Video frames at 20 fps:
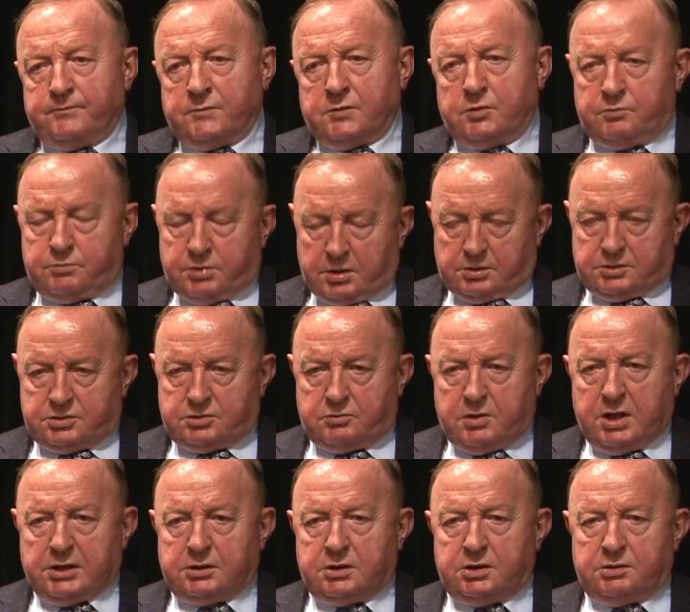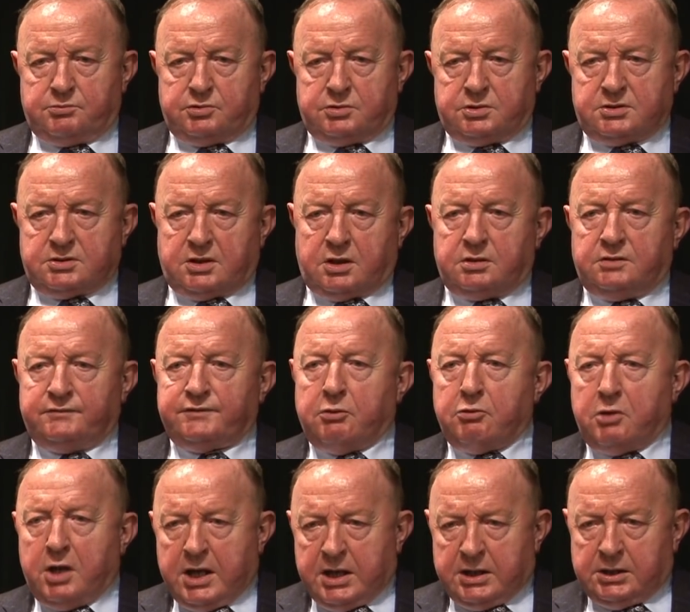To bardzo ładnie by się zachował,
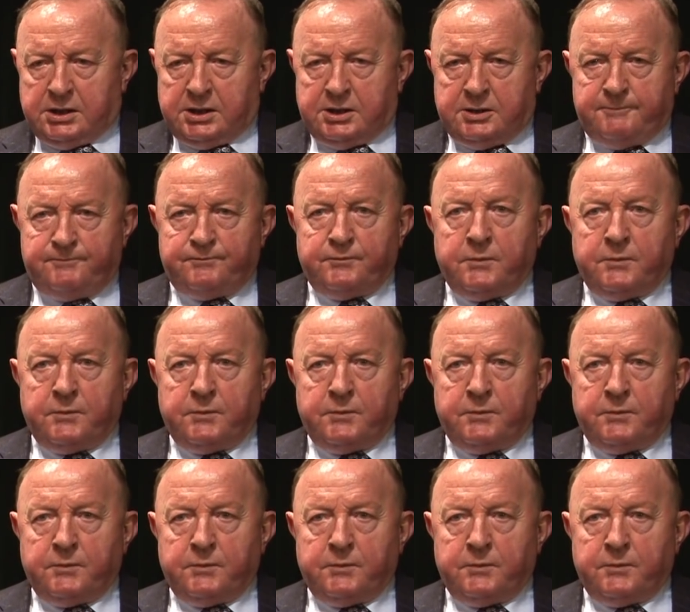ale,